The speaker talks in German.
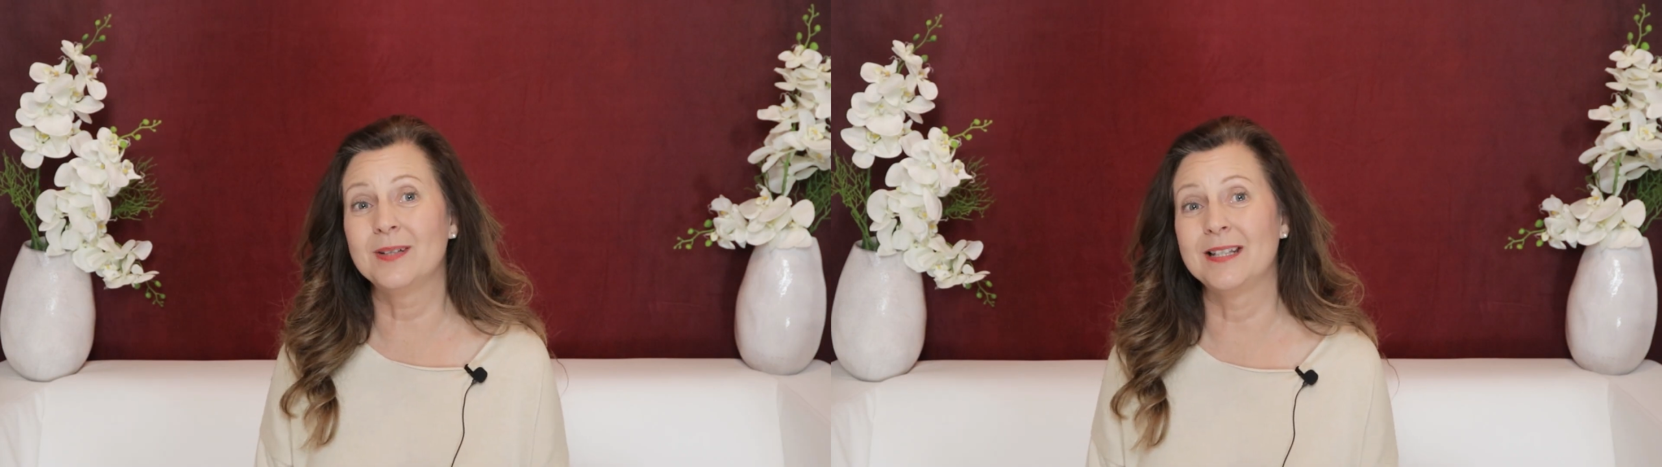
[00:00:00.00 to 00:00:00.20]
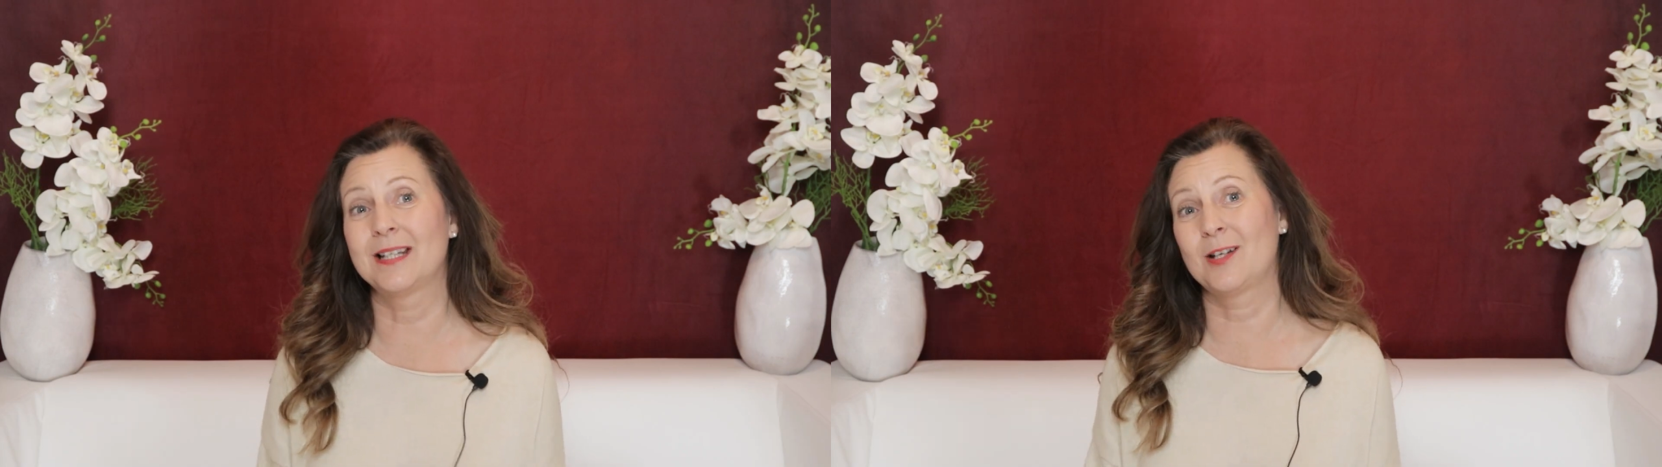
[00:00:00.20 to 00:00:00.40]

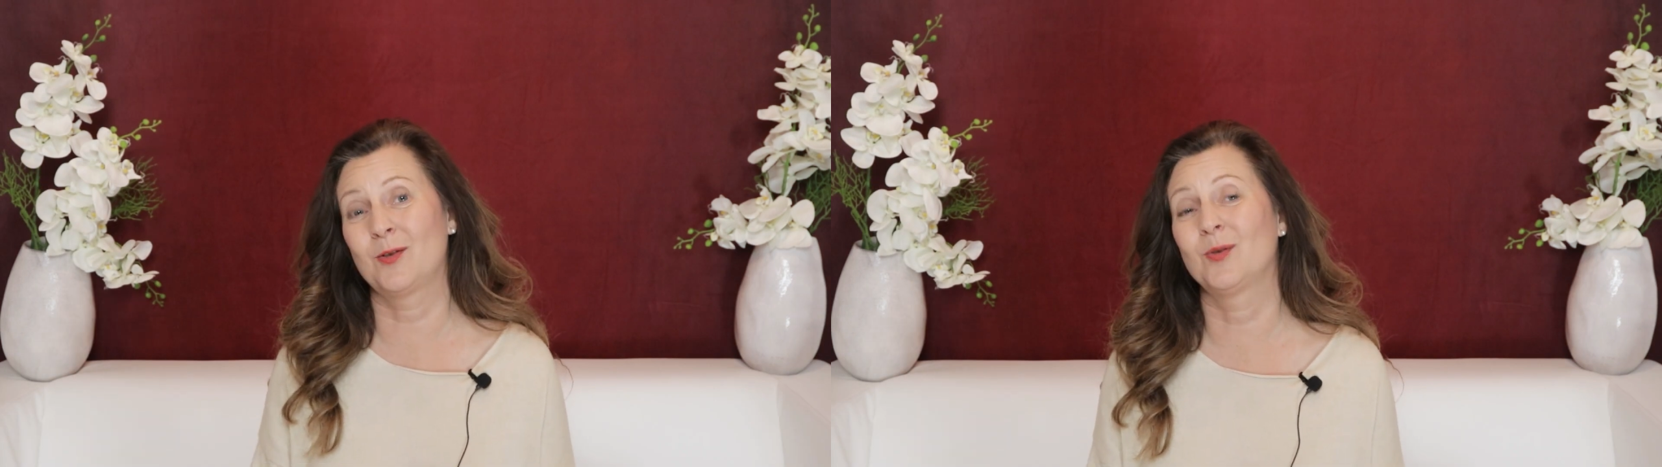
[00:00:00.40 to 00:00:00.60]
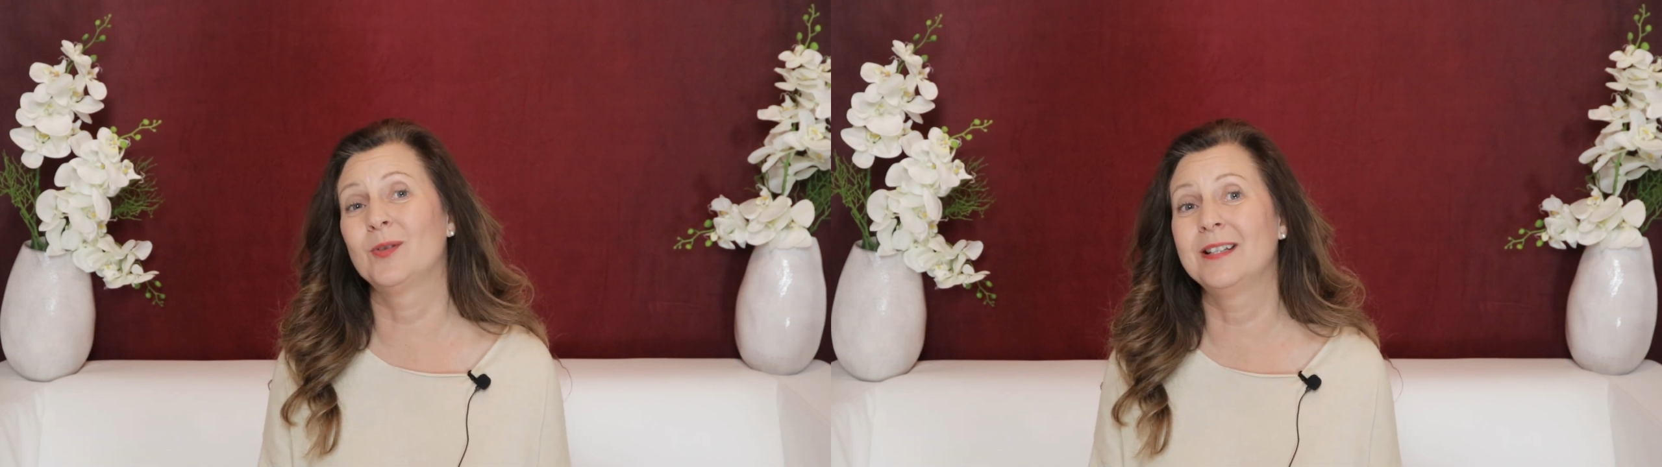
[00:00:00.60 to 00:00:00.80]
bin ich
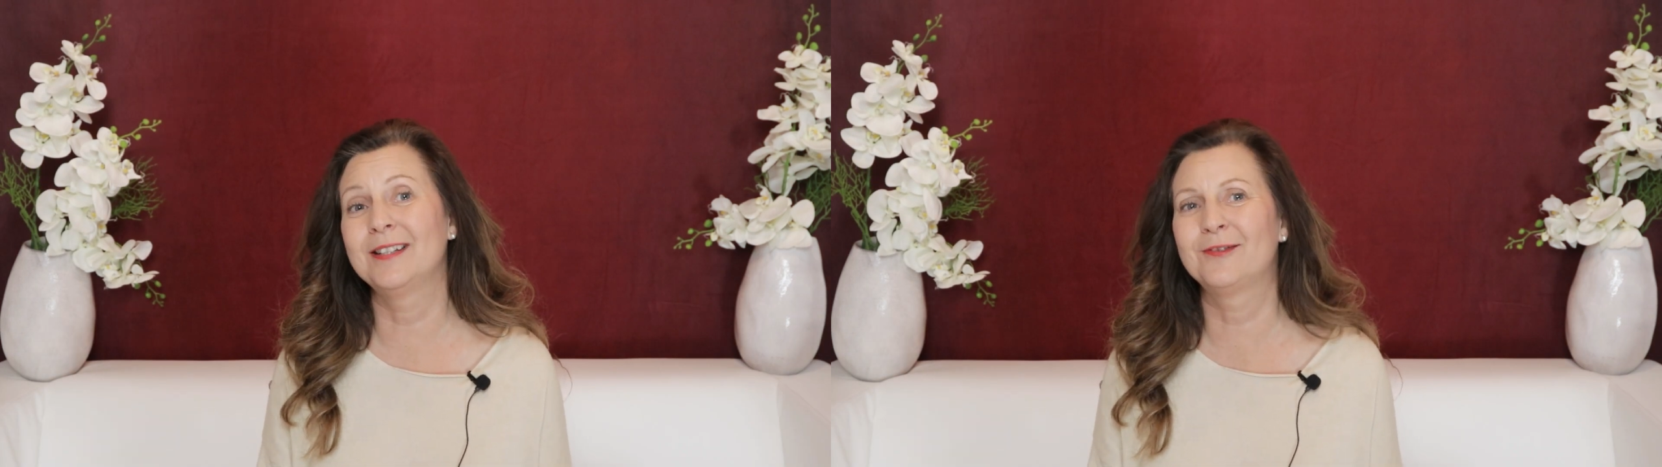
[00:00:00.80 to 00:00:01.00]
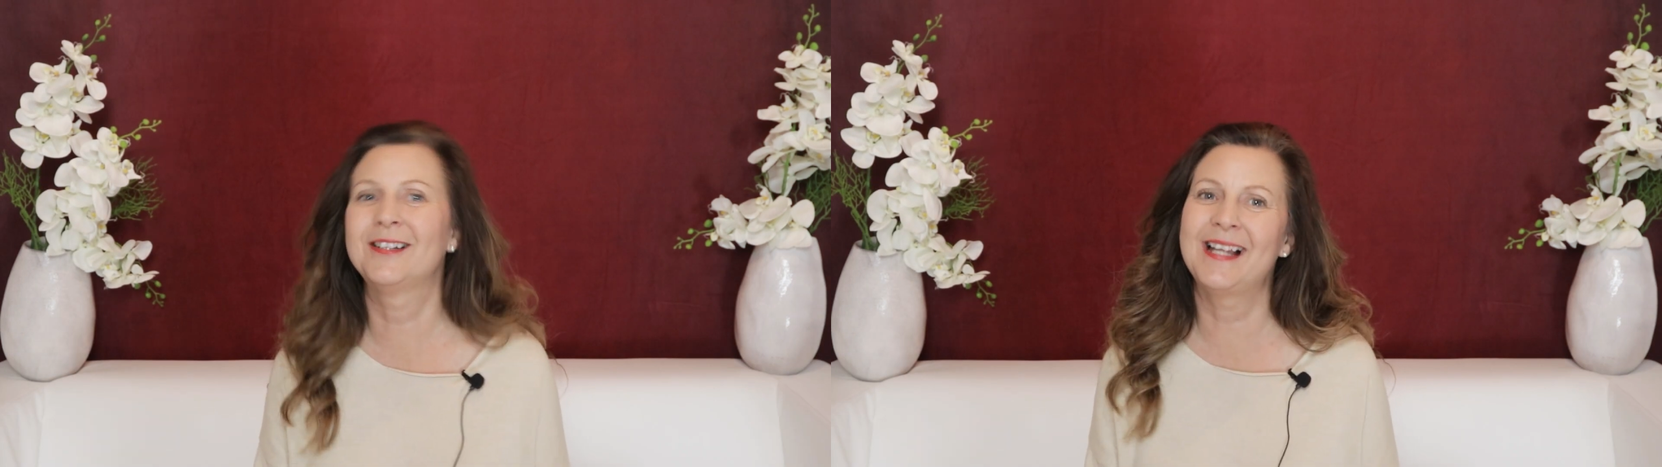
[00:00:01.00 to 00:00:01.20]

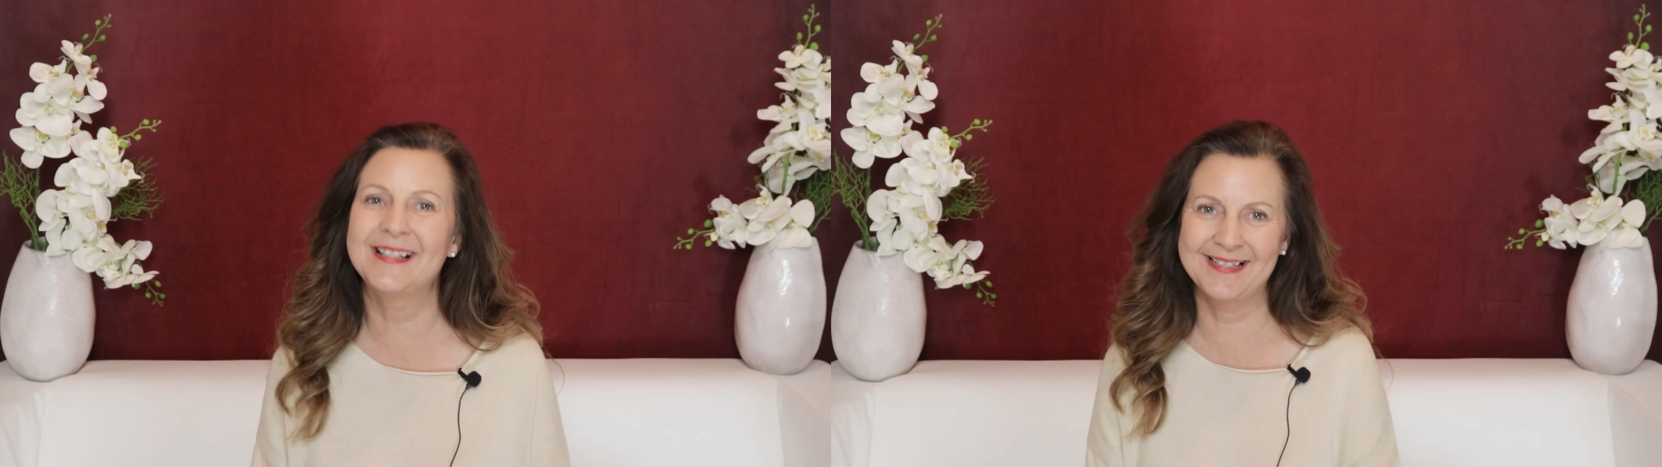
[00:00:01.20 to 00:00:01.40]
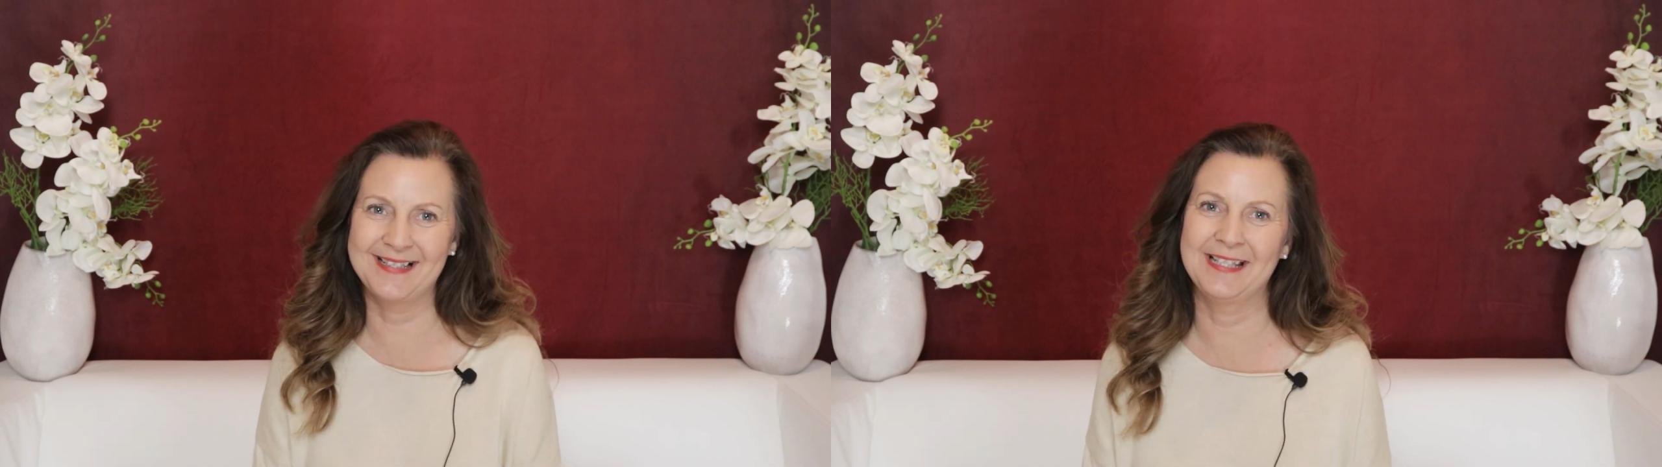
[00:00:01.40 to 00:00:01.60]
natürlich
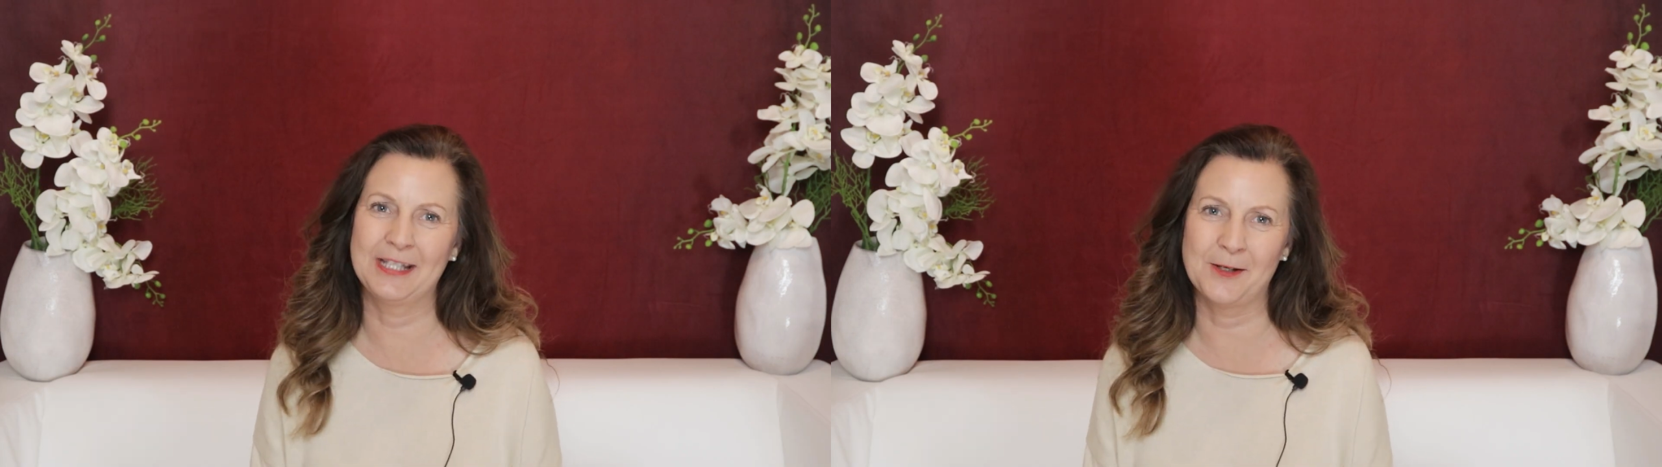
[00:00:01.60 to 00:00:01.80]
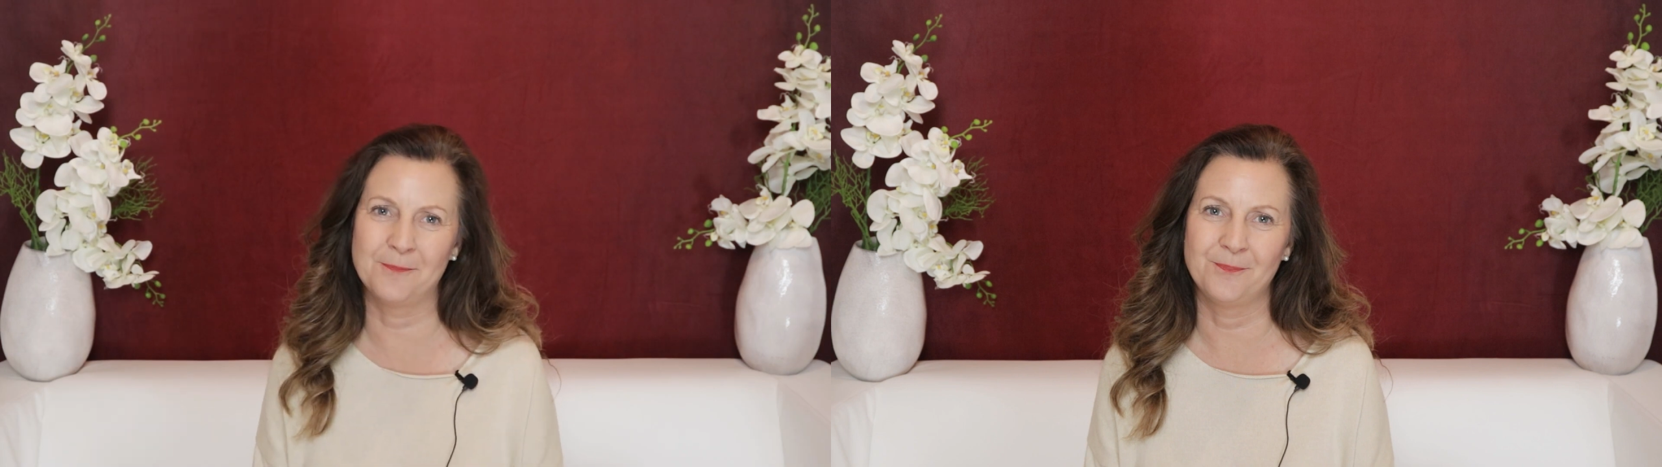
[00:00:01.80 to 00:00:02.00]

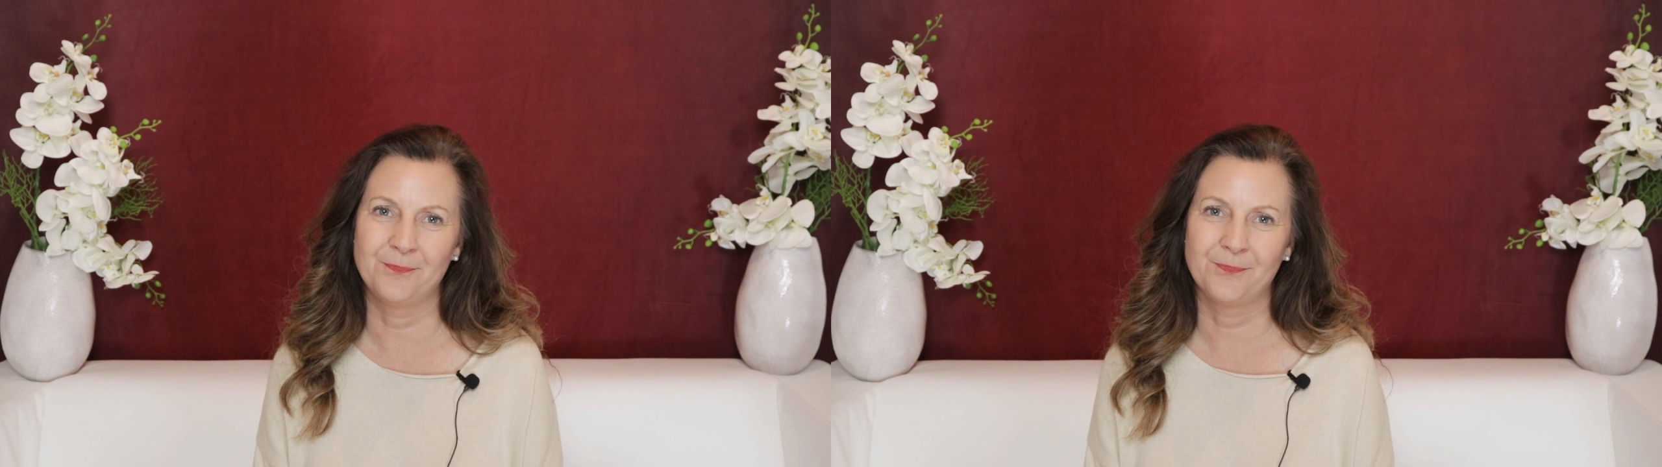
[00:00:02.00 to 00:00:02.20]
verletzlicher.